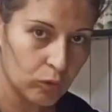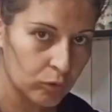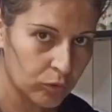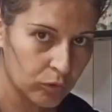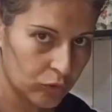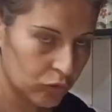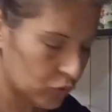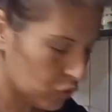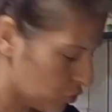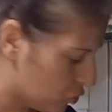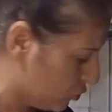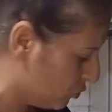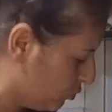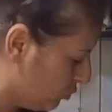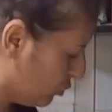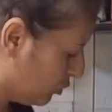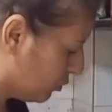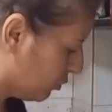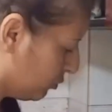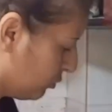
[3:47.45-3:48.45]
olduğunu
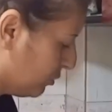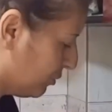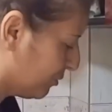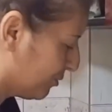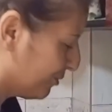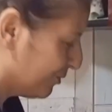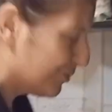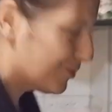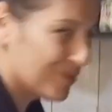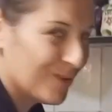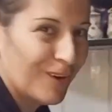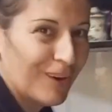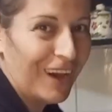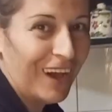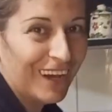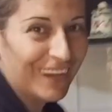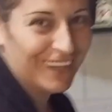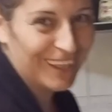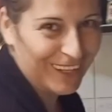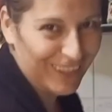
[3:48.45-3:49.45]
düşünmüyorum Bulut'un. Çok
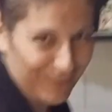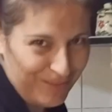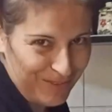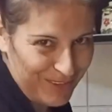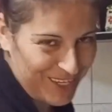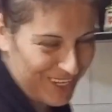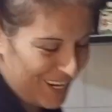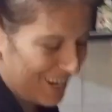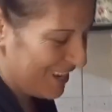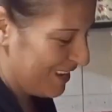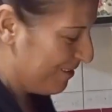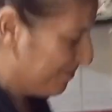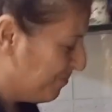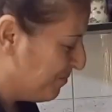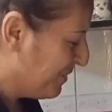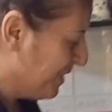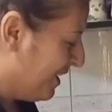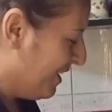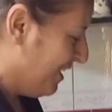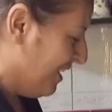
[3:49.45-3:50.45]
akıllı bir
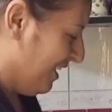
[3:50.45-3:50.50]
şey.